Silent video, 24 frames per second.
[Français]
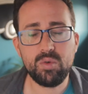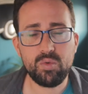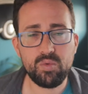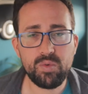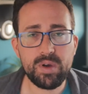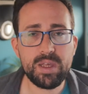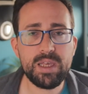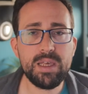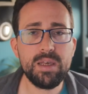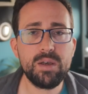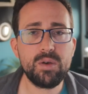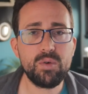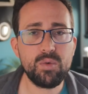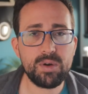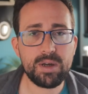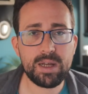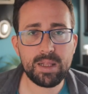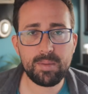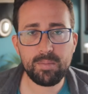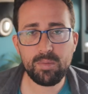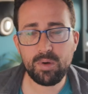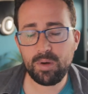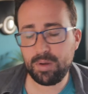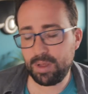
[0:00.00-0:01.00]
Donc vous voyez
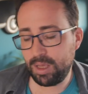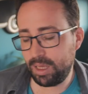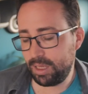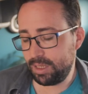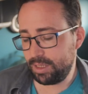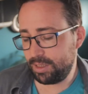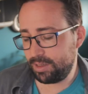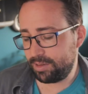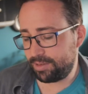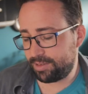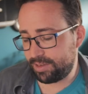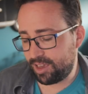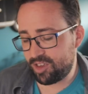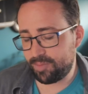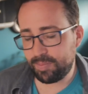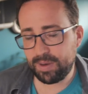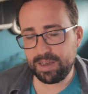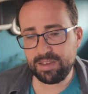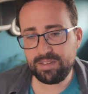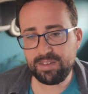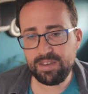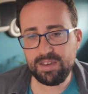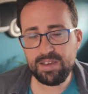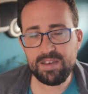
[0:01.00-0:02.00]
concrètement, ça se
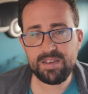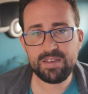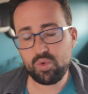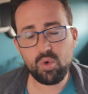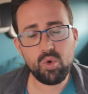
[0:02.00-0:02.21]
précise.